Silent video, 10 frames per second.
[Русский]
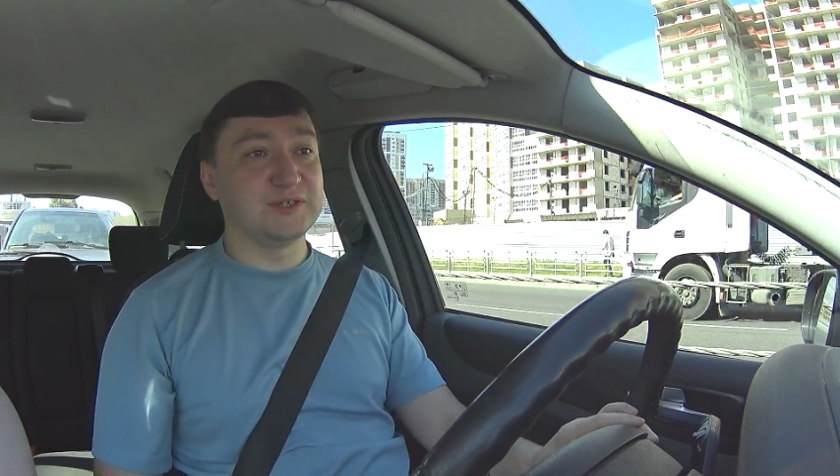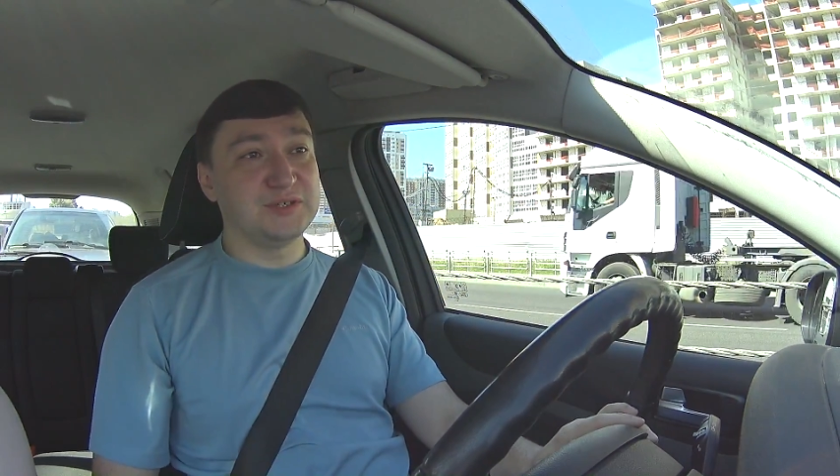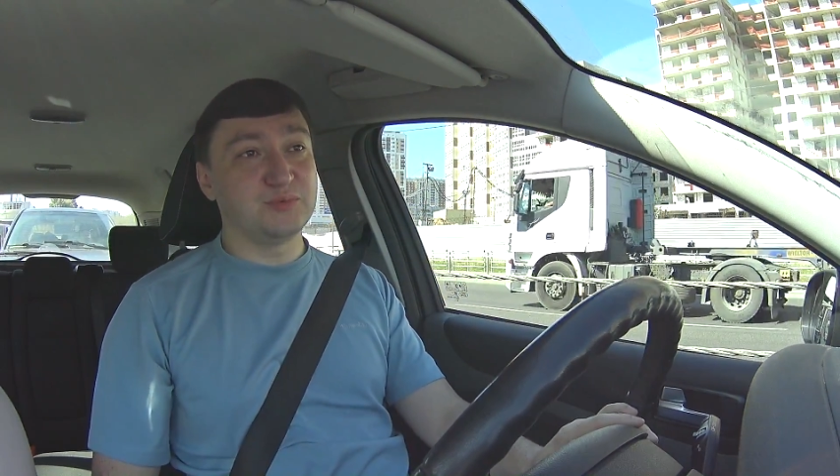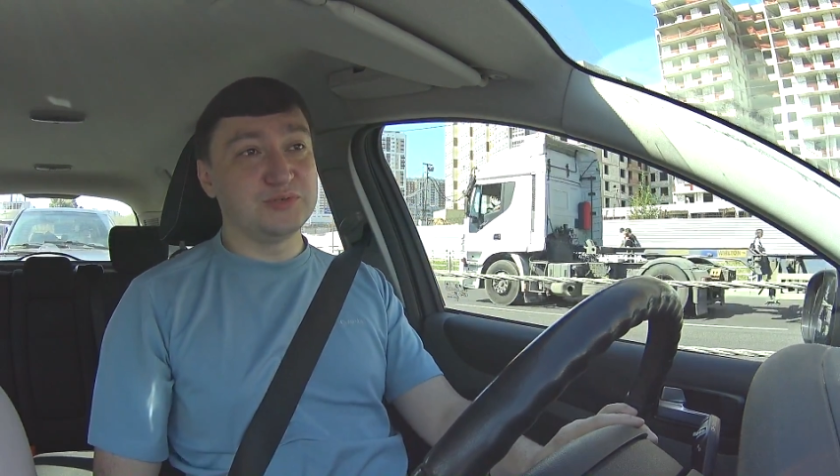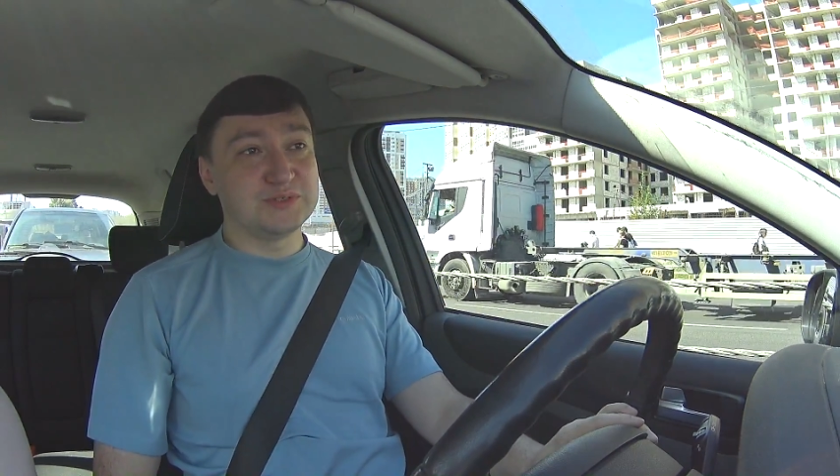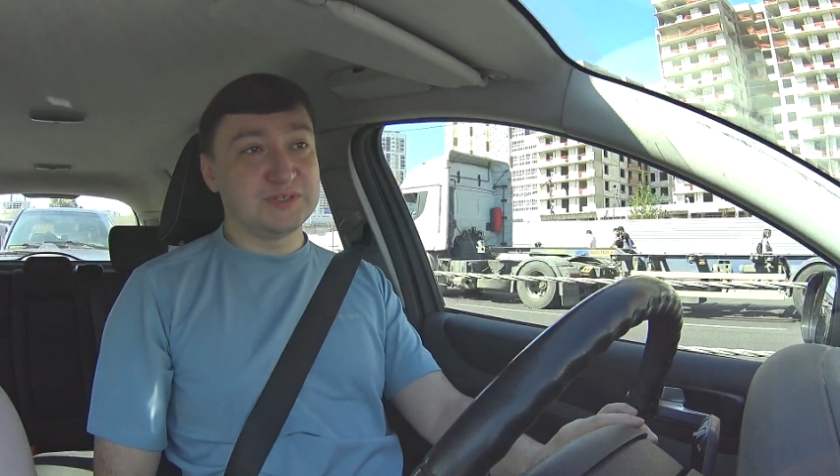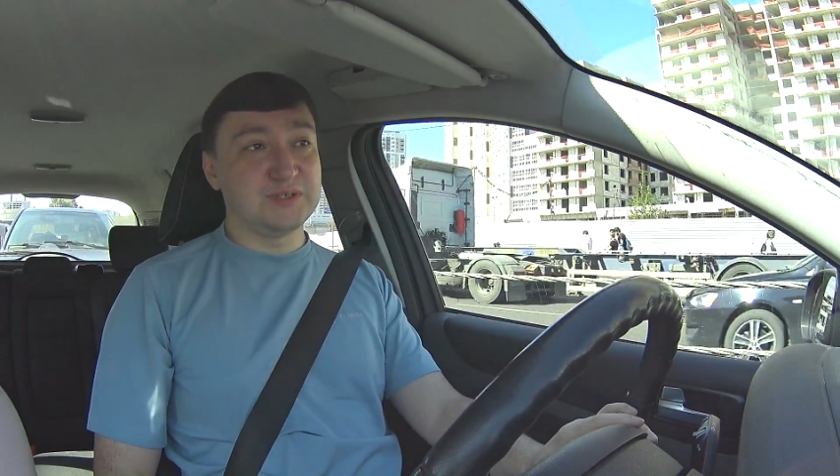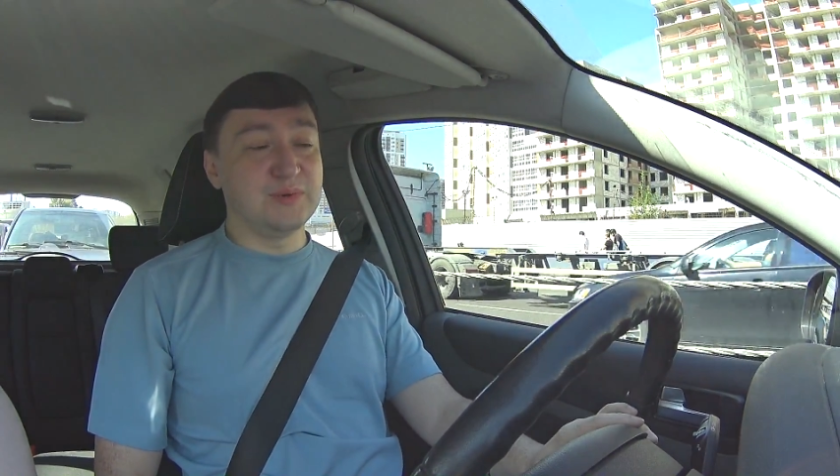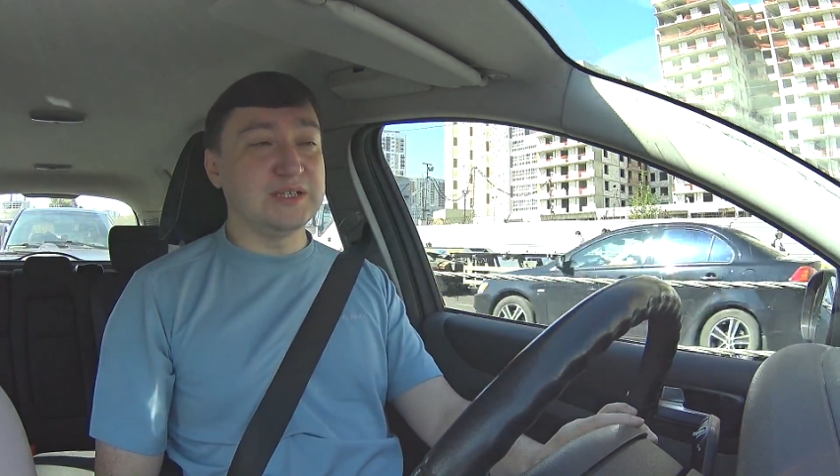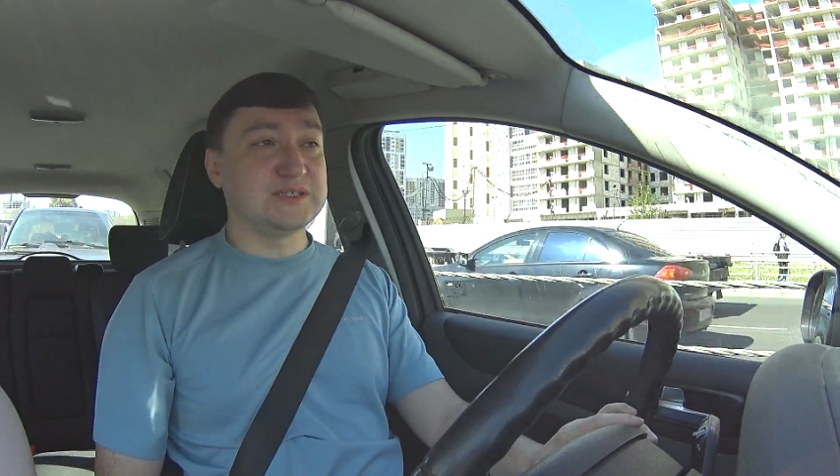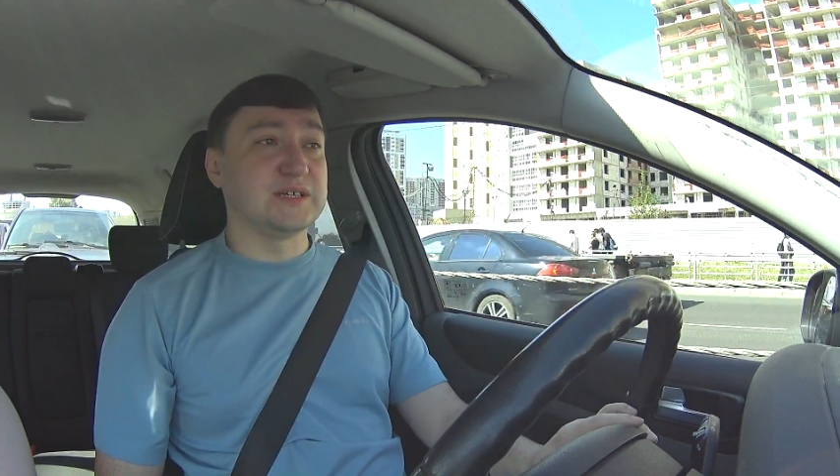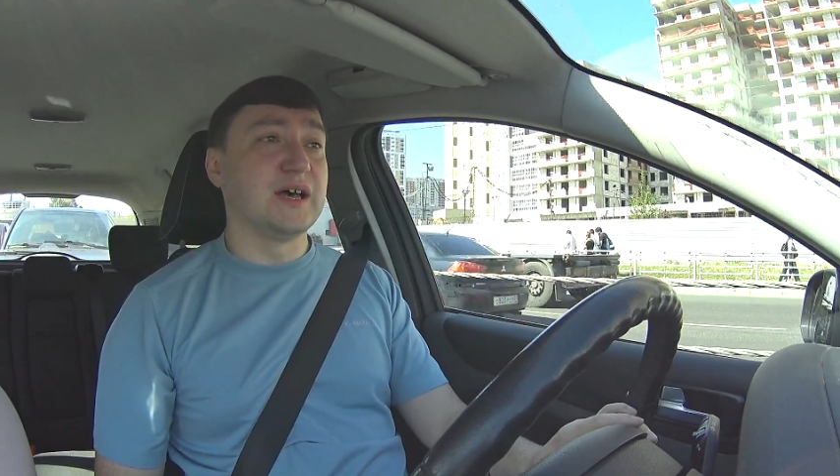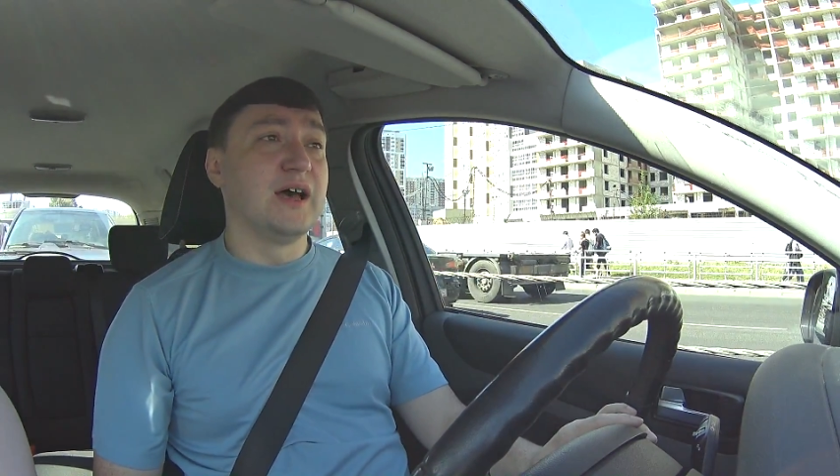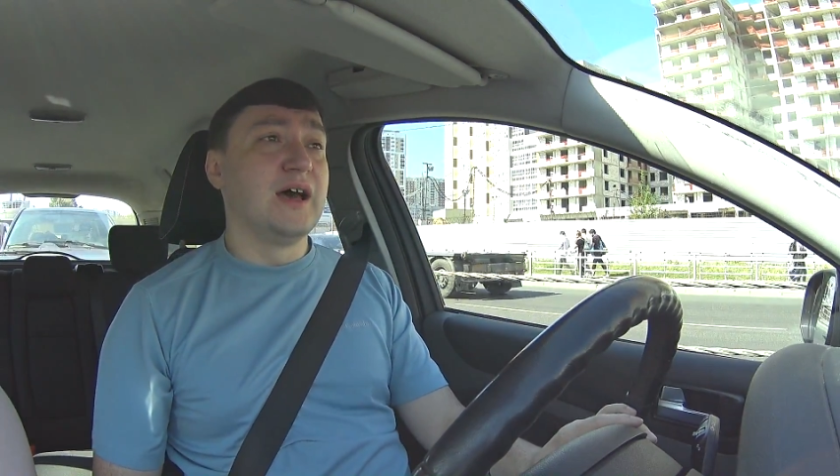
не будет заниматься,